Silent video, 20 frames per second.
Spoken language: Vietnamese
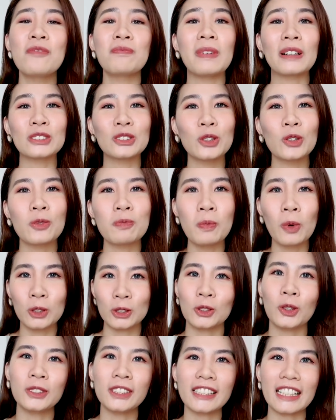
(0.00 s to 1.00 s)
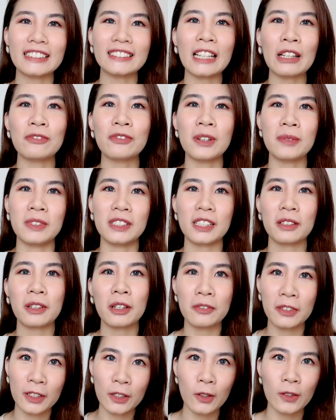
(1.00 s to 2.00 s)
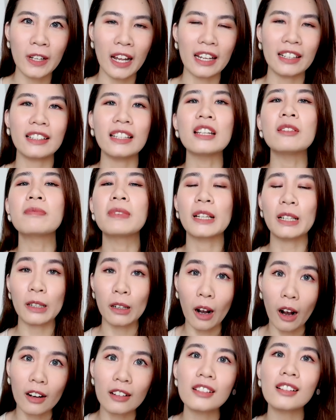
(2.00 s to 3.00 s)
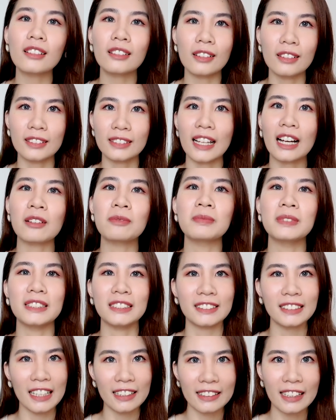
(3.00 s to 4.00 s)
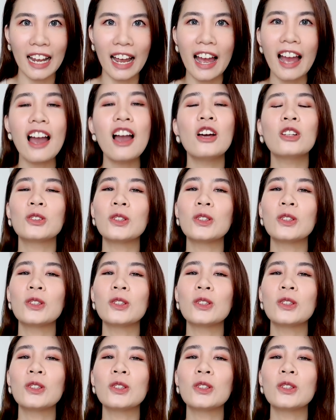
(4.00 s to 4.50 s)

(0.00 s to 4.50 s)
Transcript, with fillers: Mặc dù một số những cái sản phẩm ở trong cái video này thì mình có được gửi tặng bởi Senka,